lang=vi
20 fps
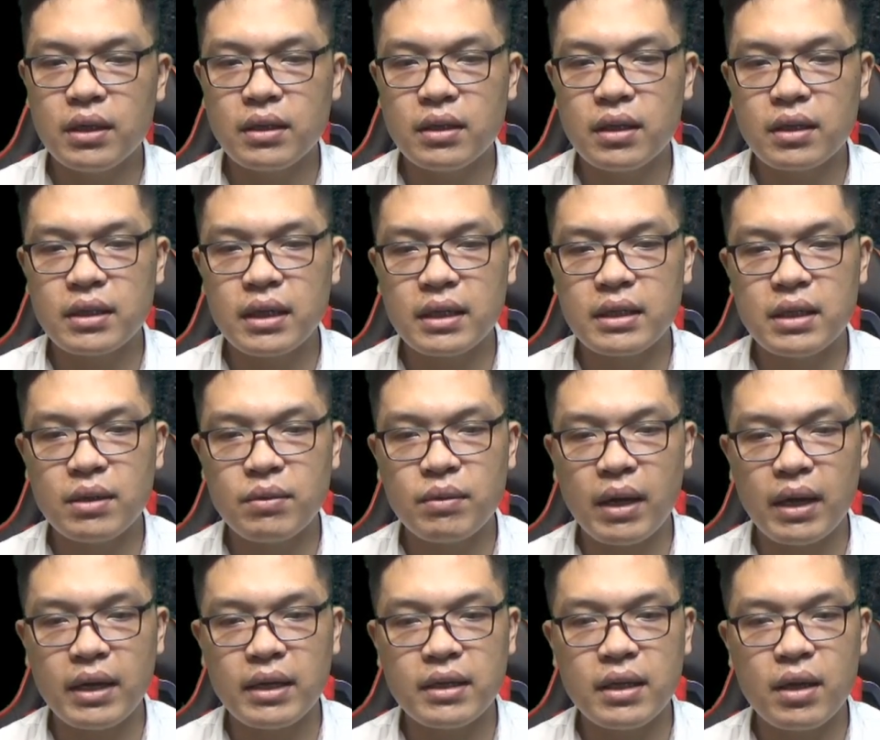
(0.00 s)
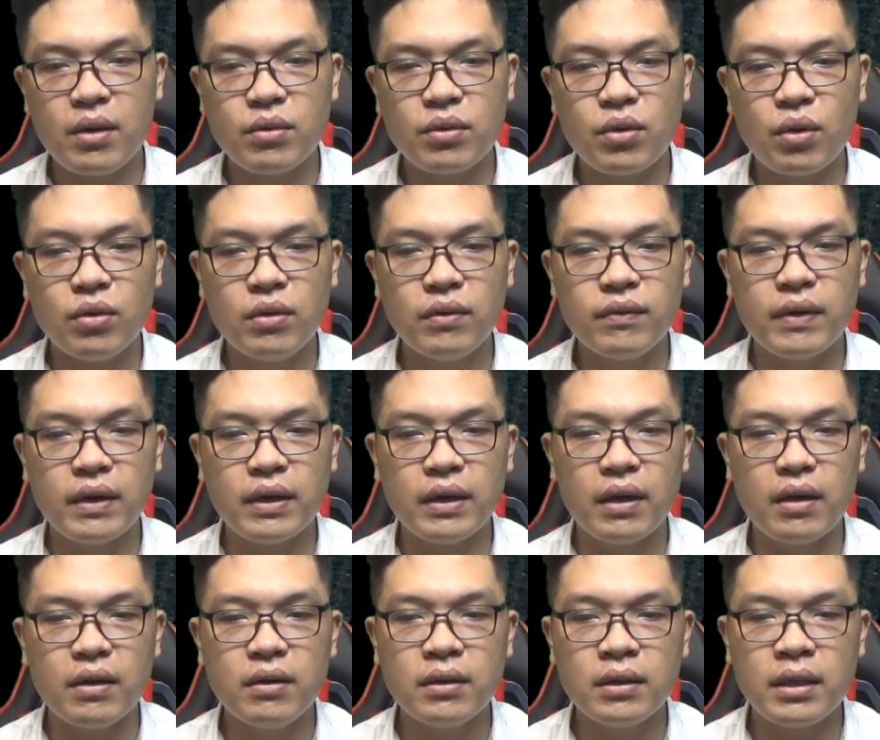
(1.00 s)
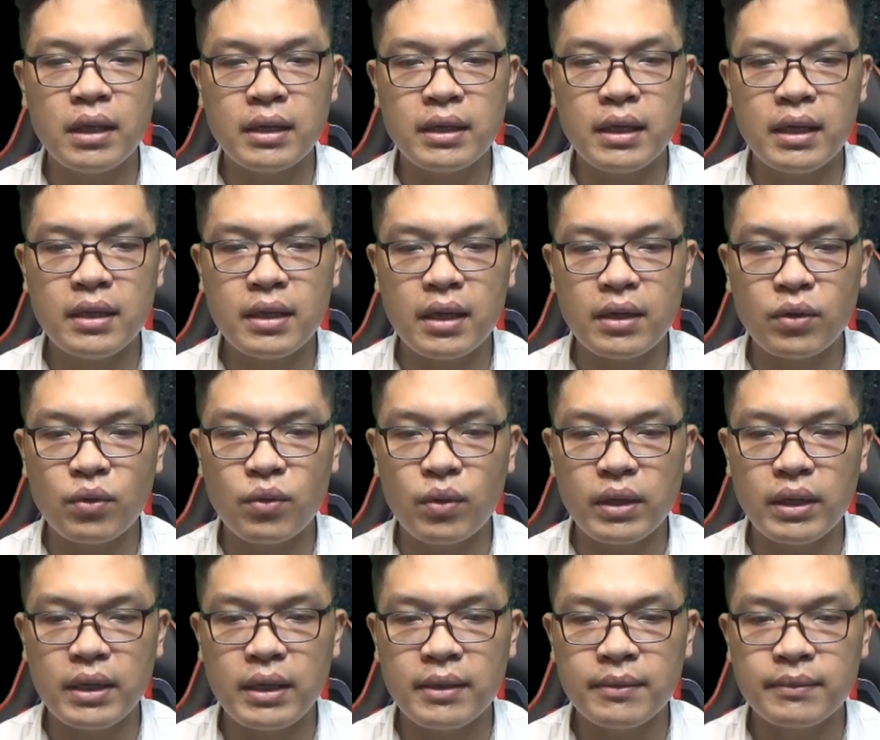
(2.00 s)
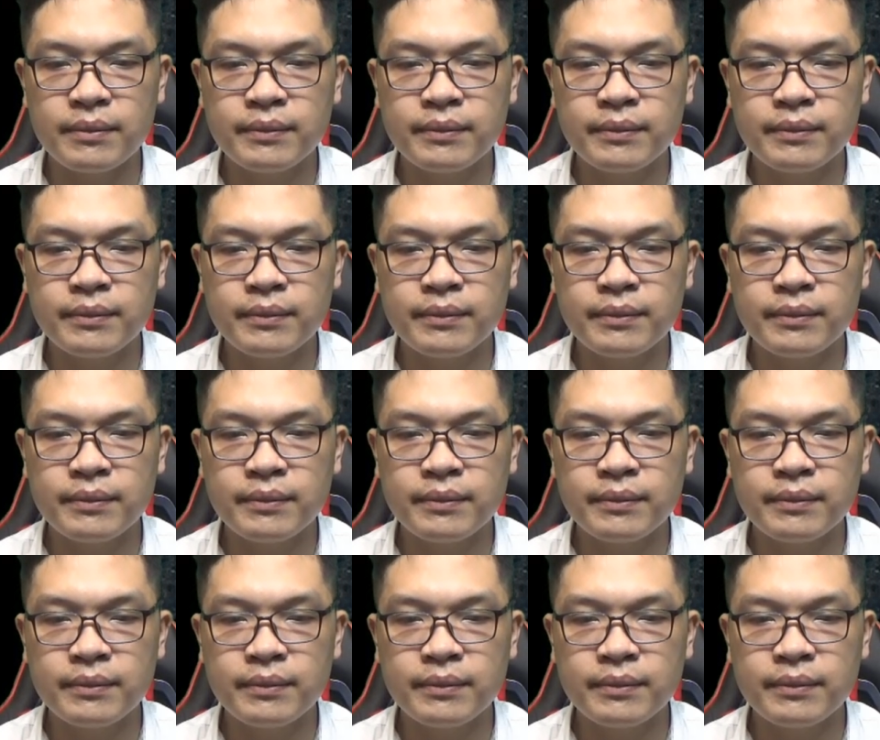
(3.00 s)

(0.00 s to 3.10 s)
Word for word: Thực ra chiêu này tiêu tốn phần lớn tinh khí thần của y,